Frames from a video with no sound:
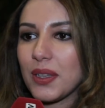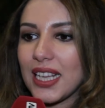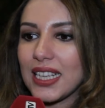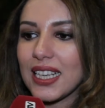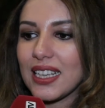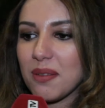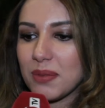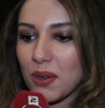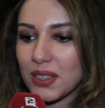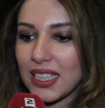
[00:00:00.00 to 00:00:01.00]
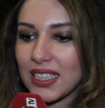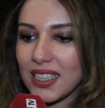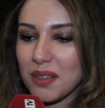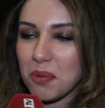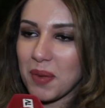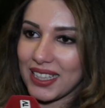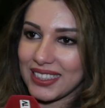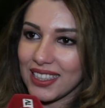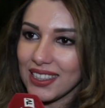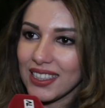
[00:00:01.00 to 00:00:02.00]
ديالي كنلعب الدور ديال
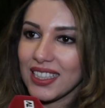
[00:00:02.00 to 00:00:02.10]
ممرضه